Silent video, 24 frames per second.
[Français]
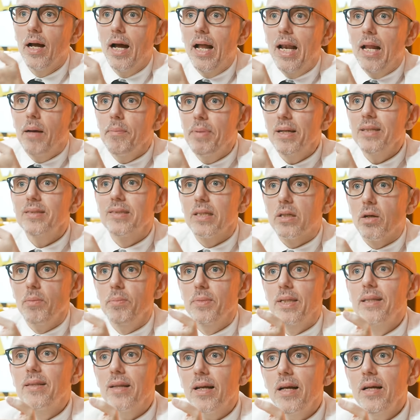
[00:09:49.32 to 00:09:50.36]
à la base, c'est comme
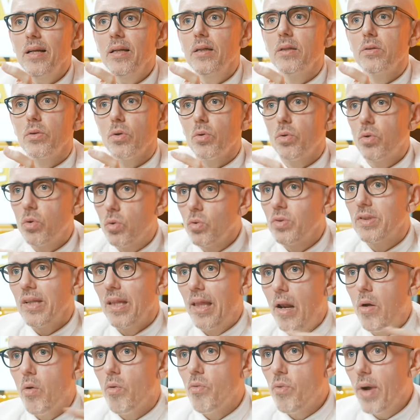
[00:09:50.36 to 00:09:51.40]
des trains. Donc, du coup, c'est
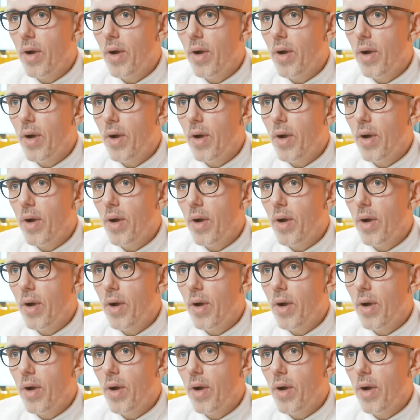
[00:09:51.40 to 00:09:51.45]
des longs